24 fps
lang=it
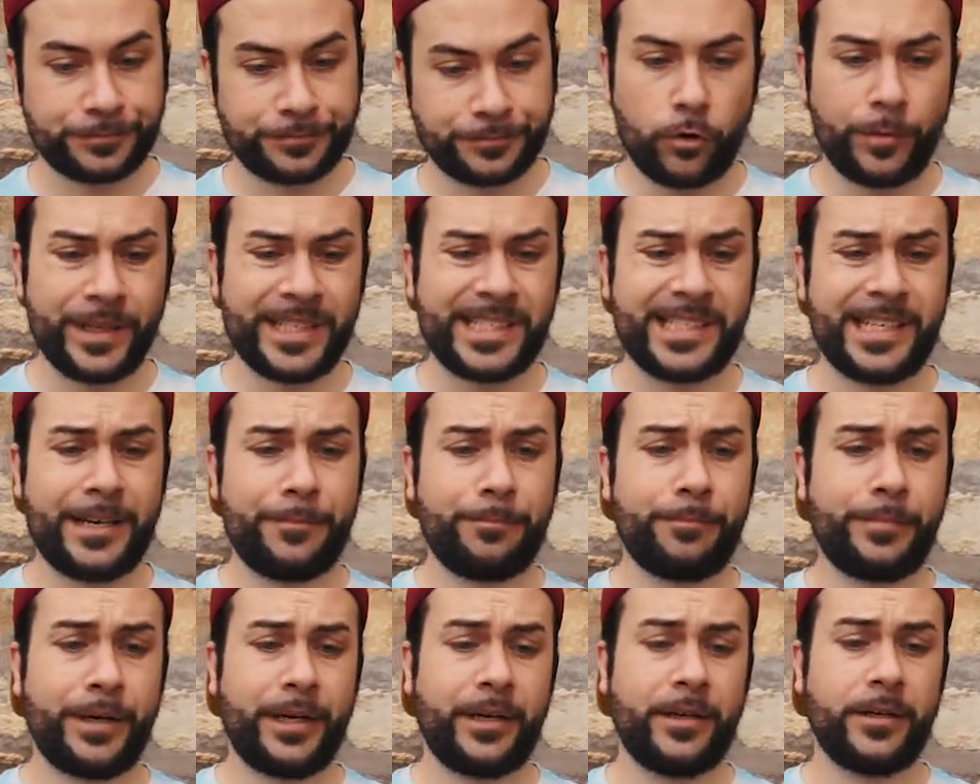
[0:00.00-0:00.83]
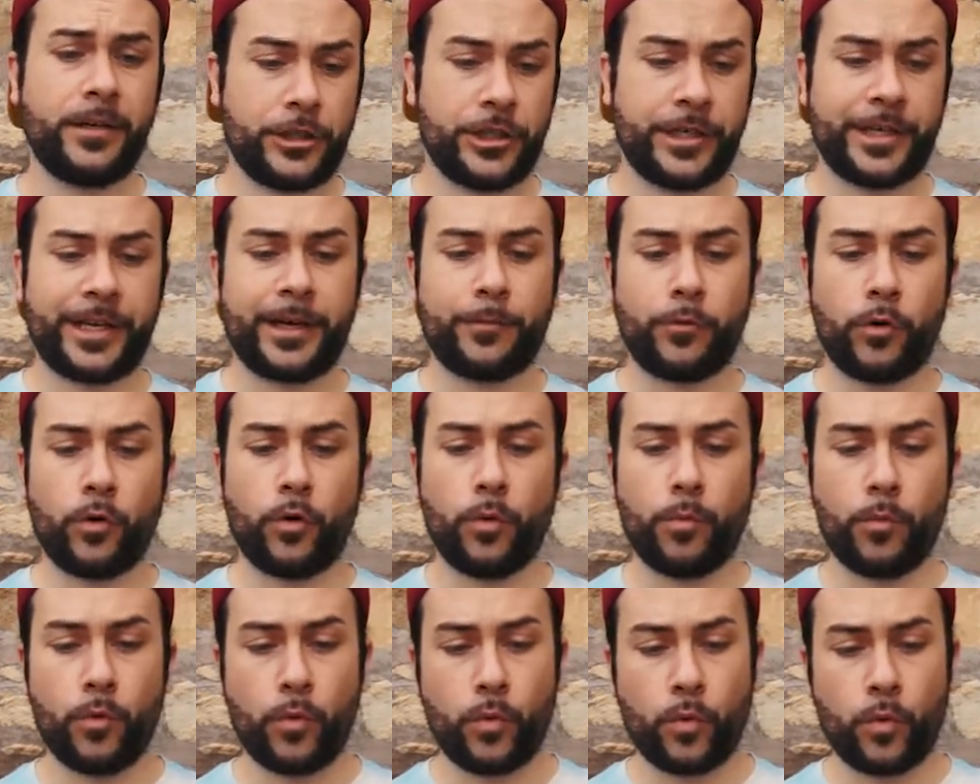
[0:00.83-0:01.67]
come sempre cerchiamo
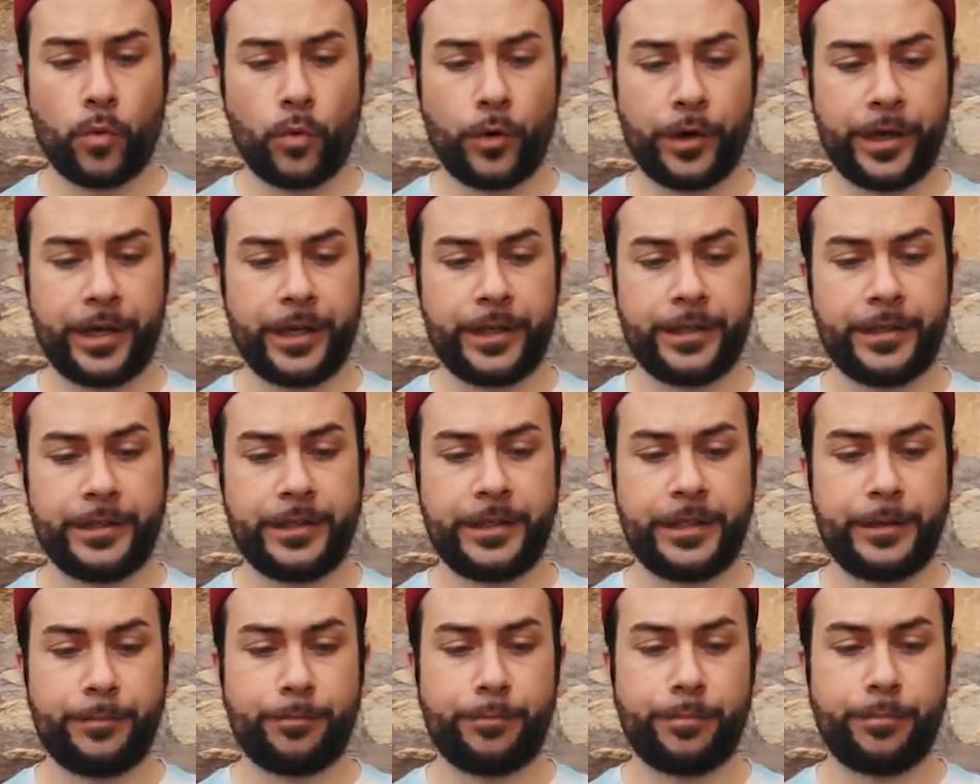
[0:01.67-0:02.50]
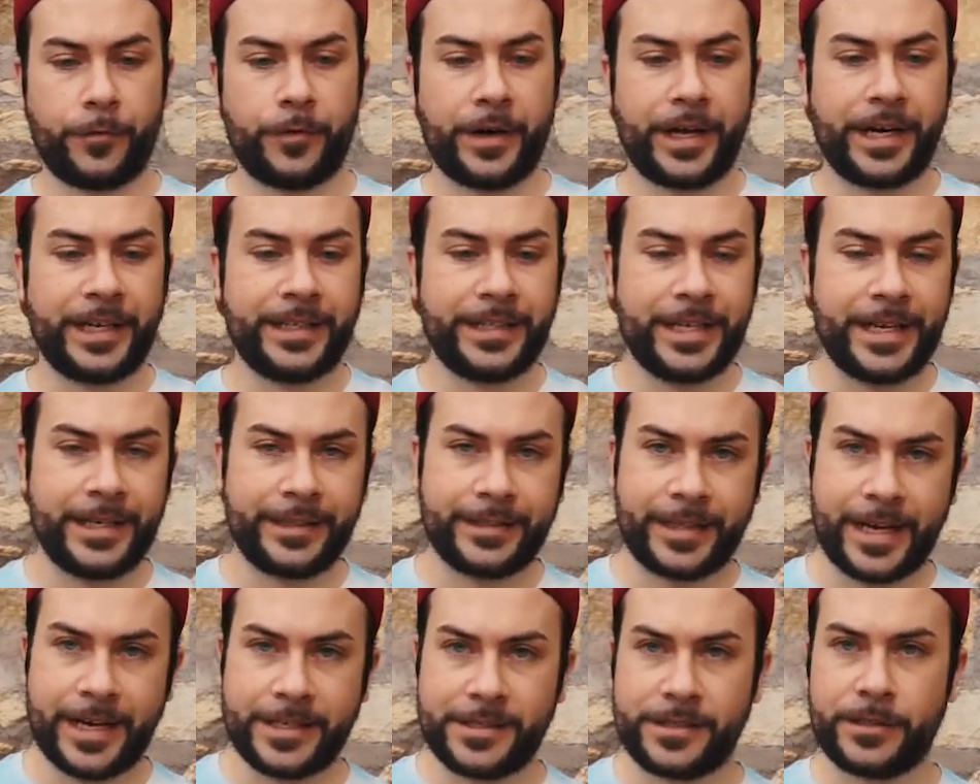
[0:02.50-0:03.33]
comunque di fare dei
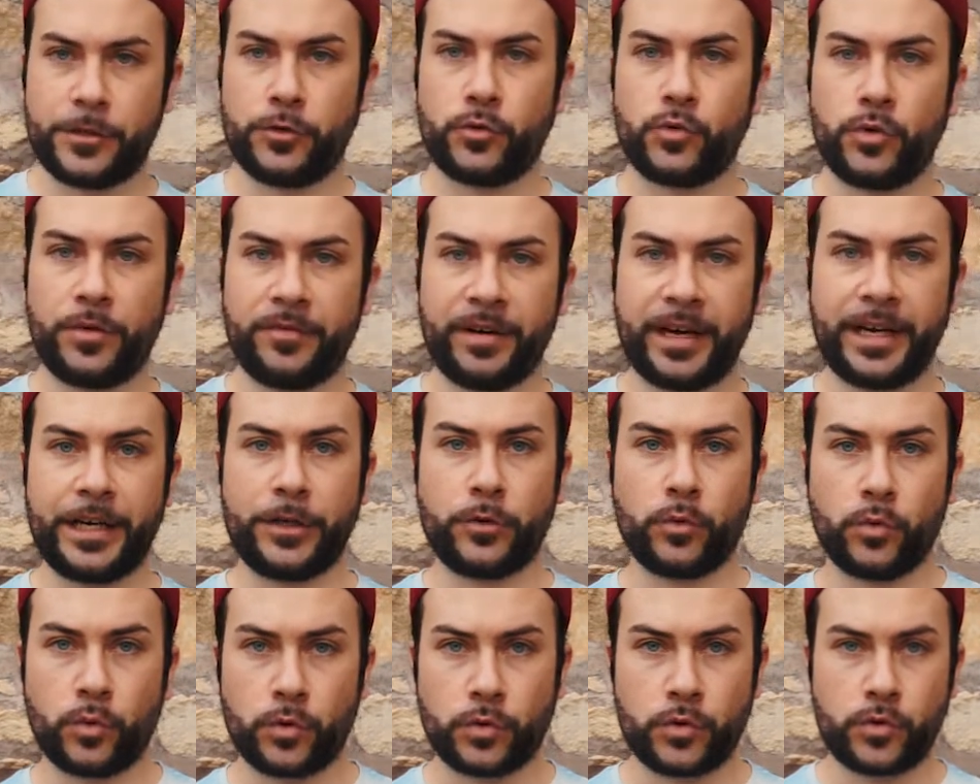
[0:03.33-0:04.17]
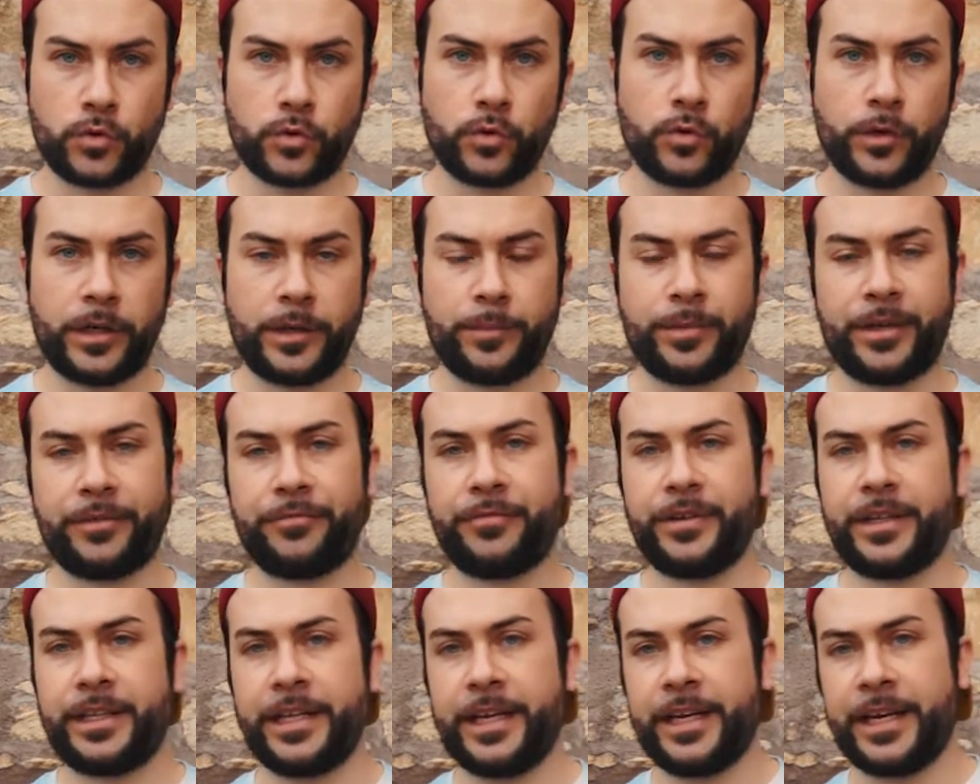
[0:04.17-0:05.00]
test sui vari cursori per
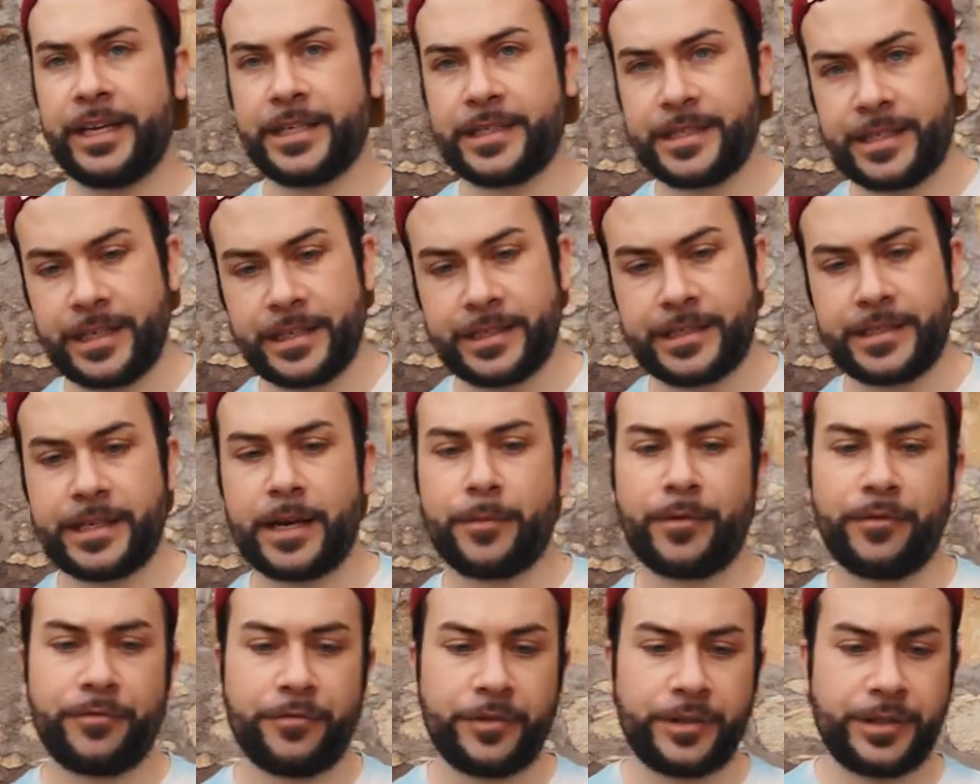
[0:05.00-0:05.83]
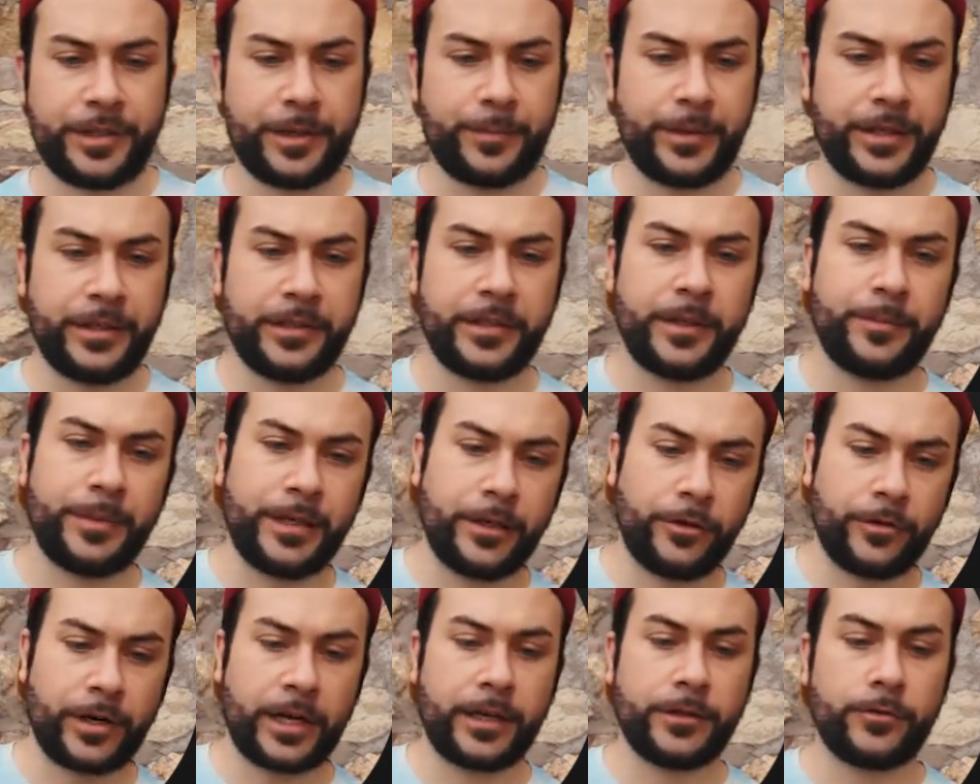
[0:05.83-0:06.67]
vedere se stiamo effettivamente
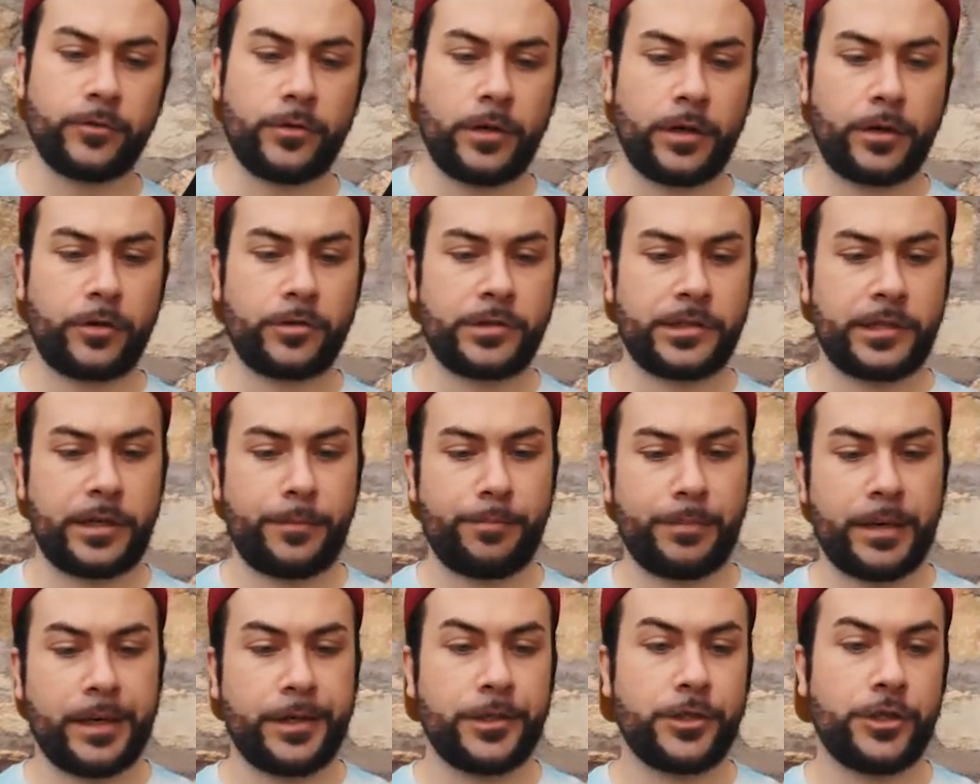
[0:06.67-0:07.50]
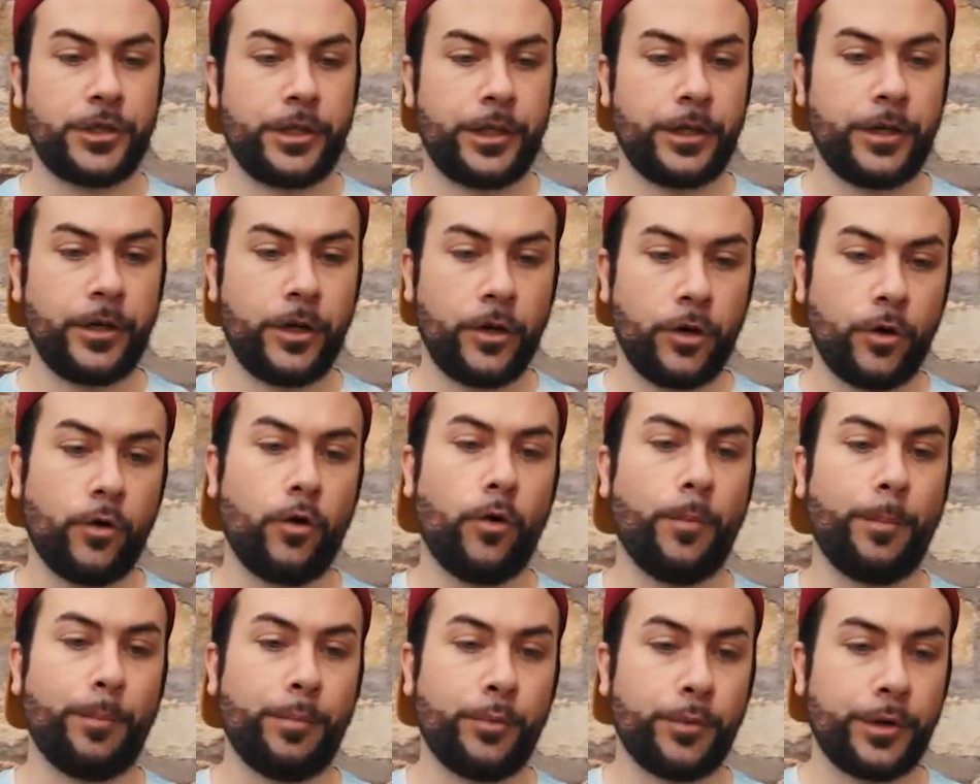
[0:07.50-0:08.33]
migliorando la nostra immagine
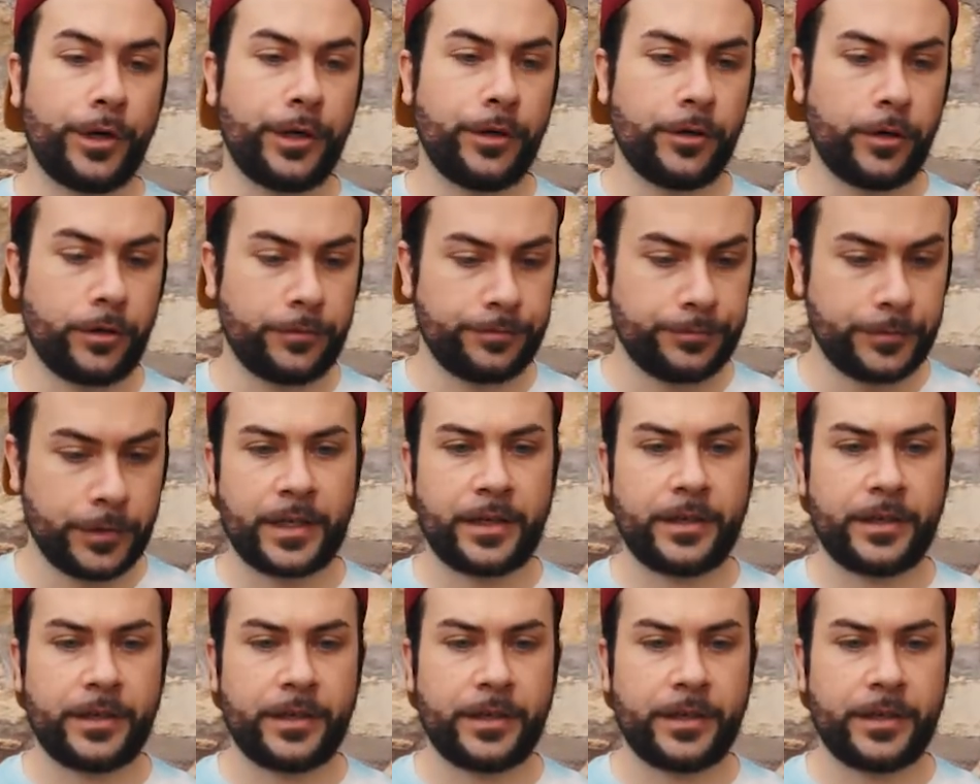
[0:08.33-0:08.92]
oppure no.